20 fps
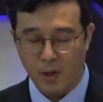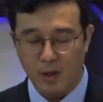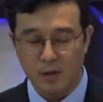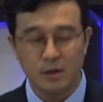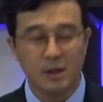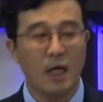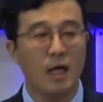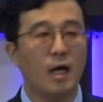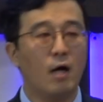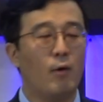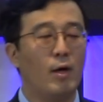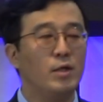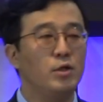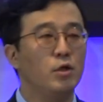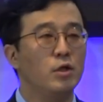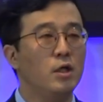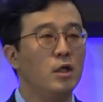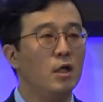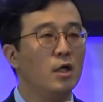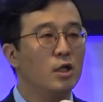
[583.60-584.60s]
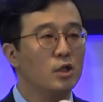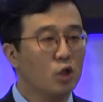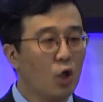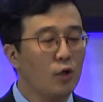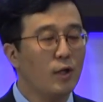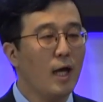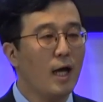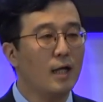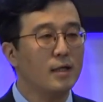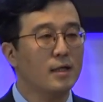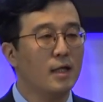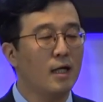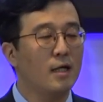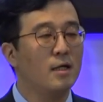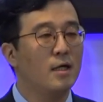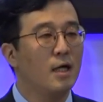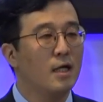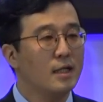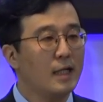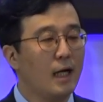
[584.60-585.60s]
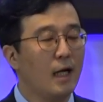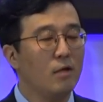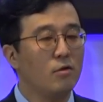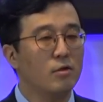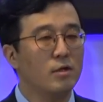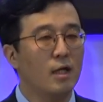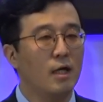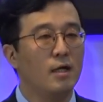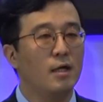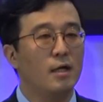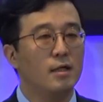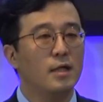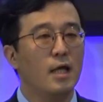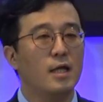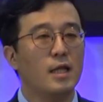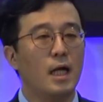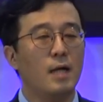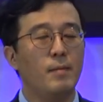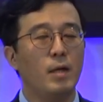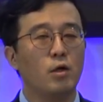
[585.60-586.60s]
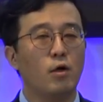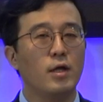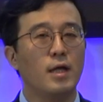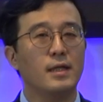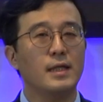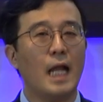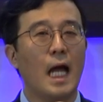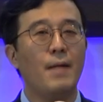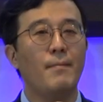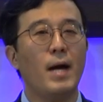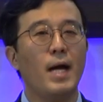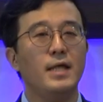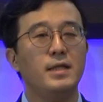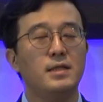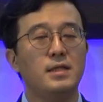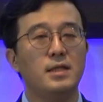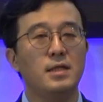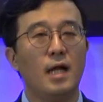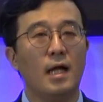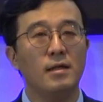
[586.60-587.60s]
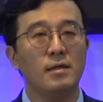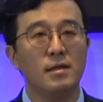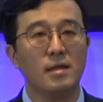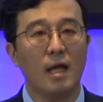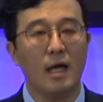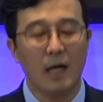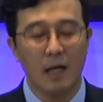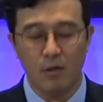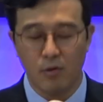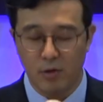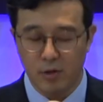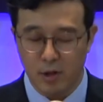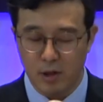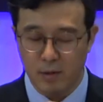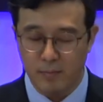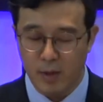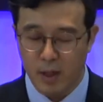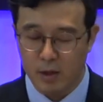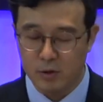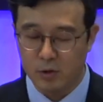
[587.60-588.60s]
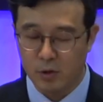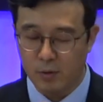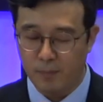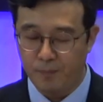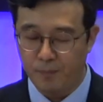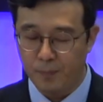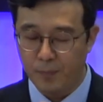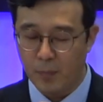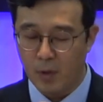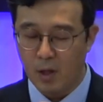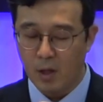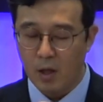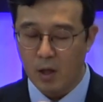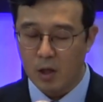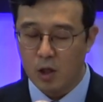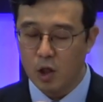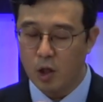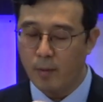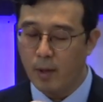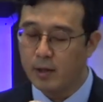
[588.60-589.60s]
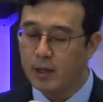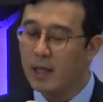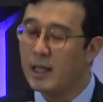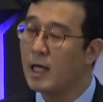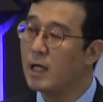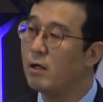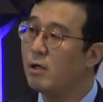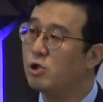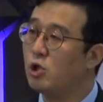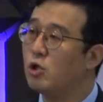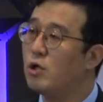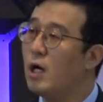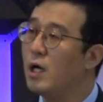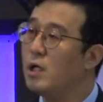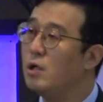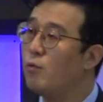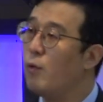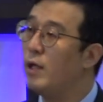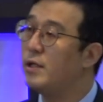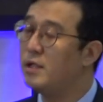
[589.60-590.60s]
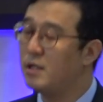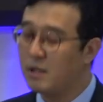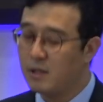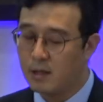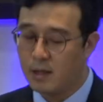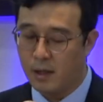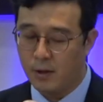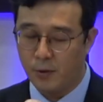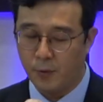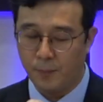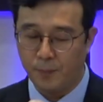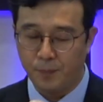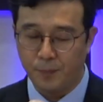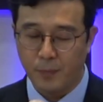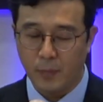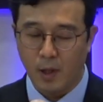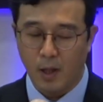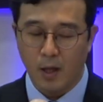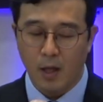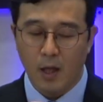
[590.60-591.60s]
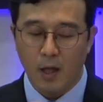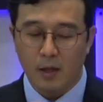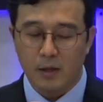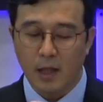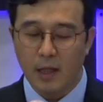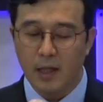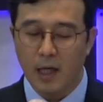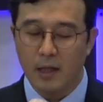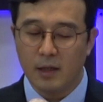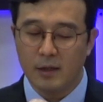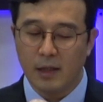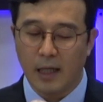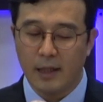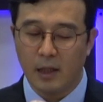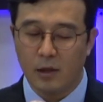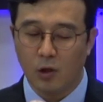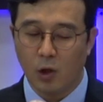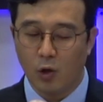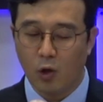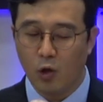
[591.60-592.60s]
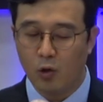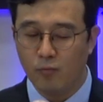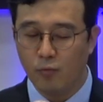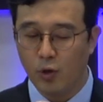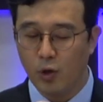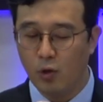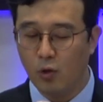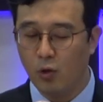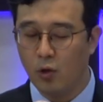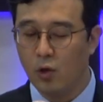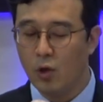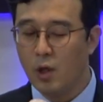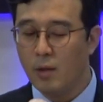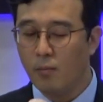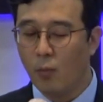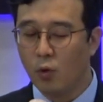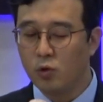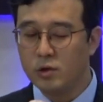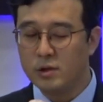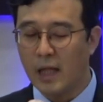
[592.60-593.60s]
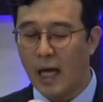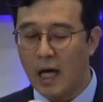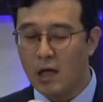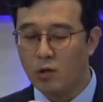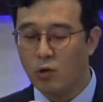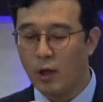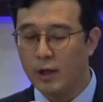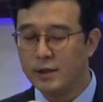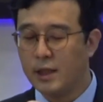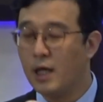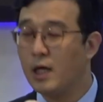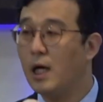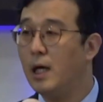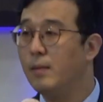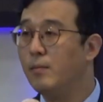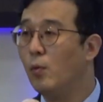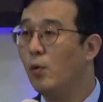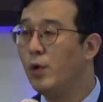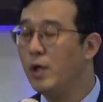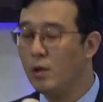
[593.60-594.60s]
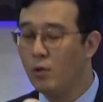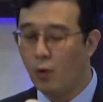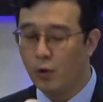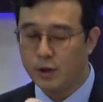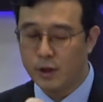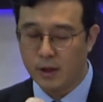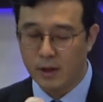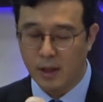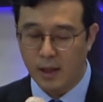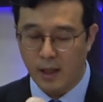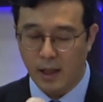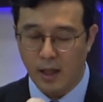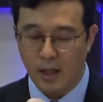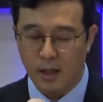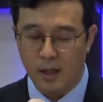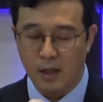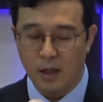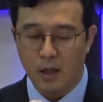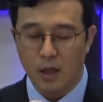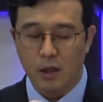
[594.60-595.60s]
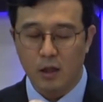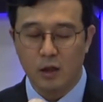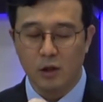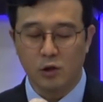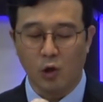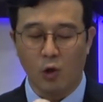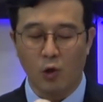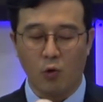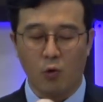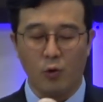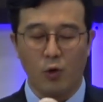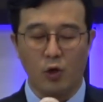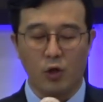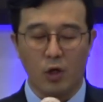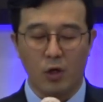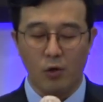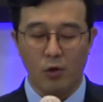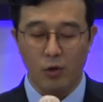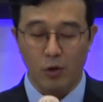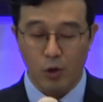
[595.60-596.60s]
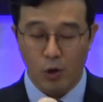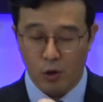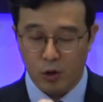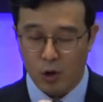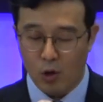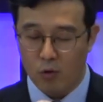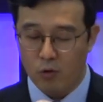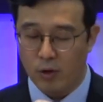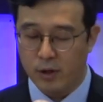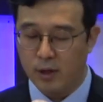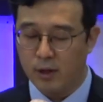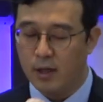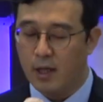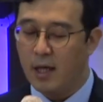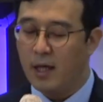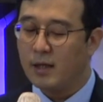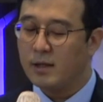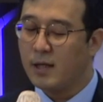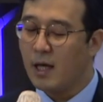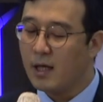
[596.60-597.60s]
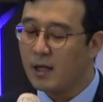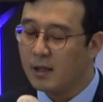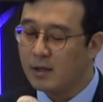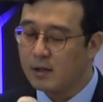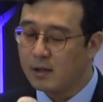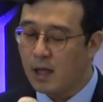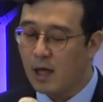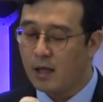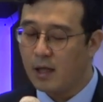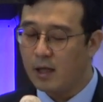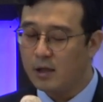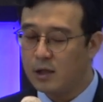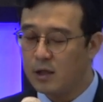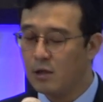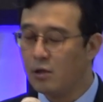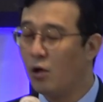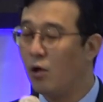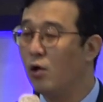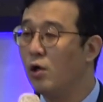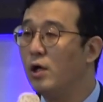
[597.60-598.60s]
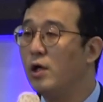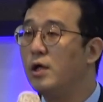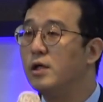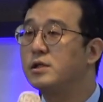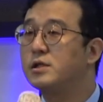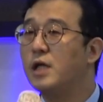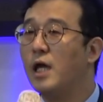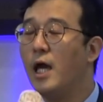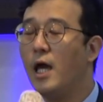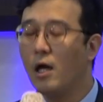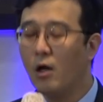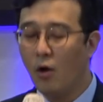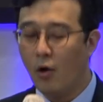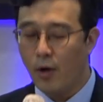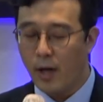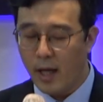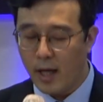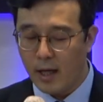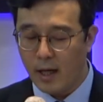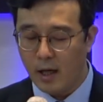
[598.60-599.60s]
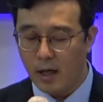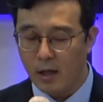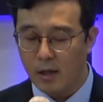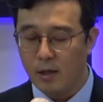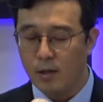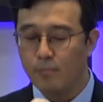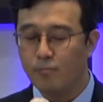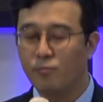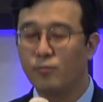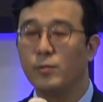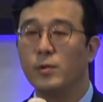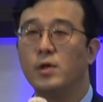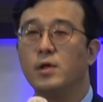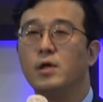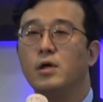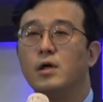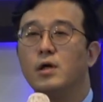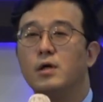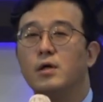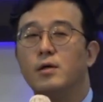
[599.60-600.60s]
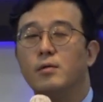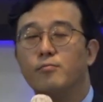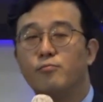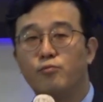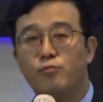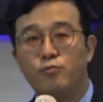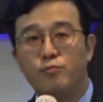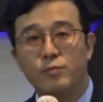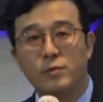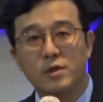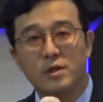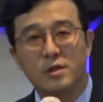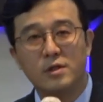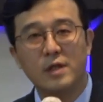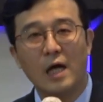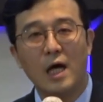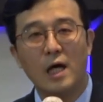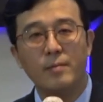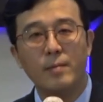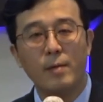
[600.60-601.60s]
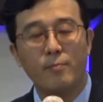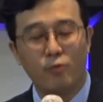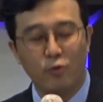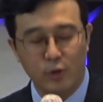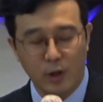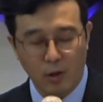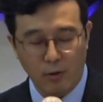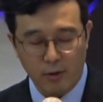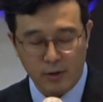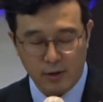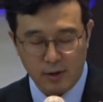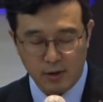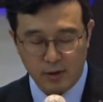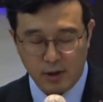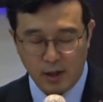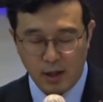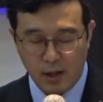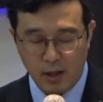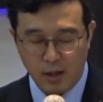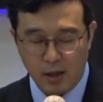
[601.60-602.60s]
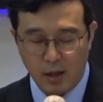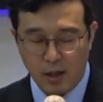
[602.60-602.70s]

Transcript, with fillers: 죄가 완전히 떠나갔다, 사라졌다, 내 삶에 더 이상 남아있질 않다라는 것을 의미하죠. 그러면 내장과 정강이는 왜 씻을까요? 내장은 가장 더러운 부위로 모든 악과 죄가 모인 곳이기에 그 더럽고 역겨운 것을 깨끗하게 씻어 제거해야 그 다음에 불태웠을 때